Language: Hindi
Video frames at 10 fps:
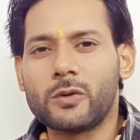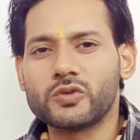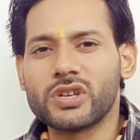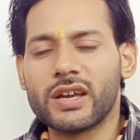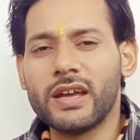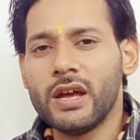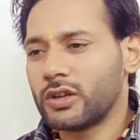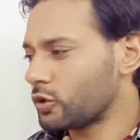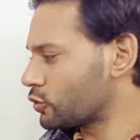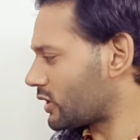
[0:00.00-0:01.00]
पहुंचे
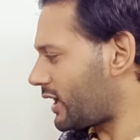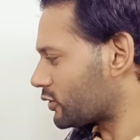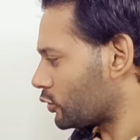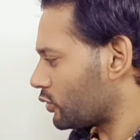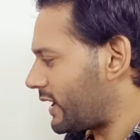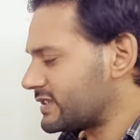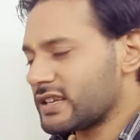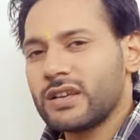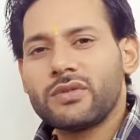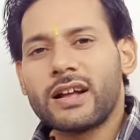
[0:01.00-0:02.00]
हैं तो उस रात को तो
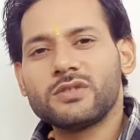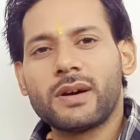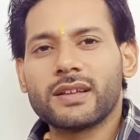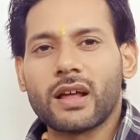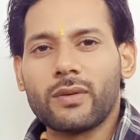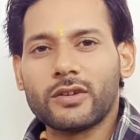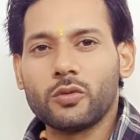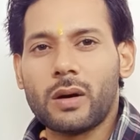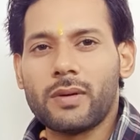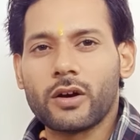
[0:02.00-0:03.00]
ऐसे ही विराजमान करवा
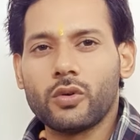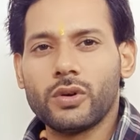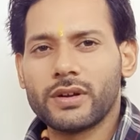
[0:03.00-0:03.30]
दो बाबा